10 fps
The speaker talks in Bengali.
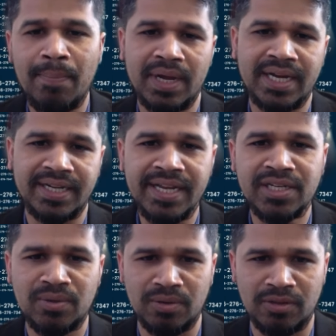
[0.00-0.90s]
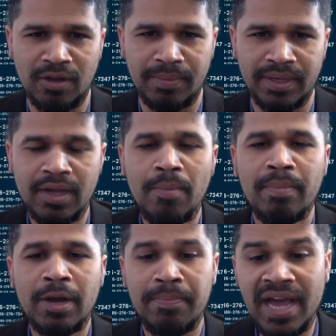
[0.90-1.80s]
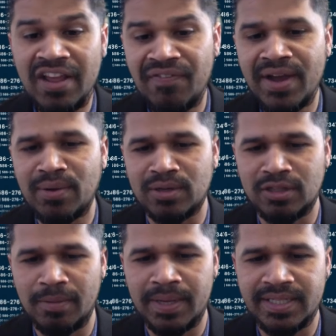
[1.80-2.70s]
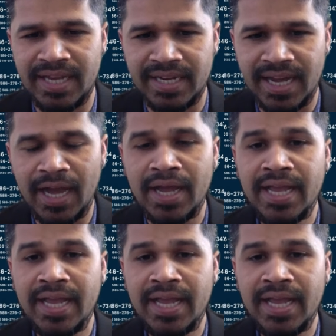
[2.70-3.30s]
আপনাকে টেস্ট করতে হবে মানে ভেরিফাই করতে হবে যে এটা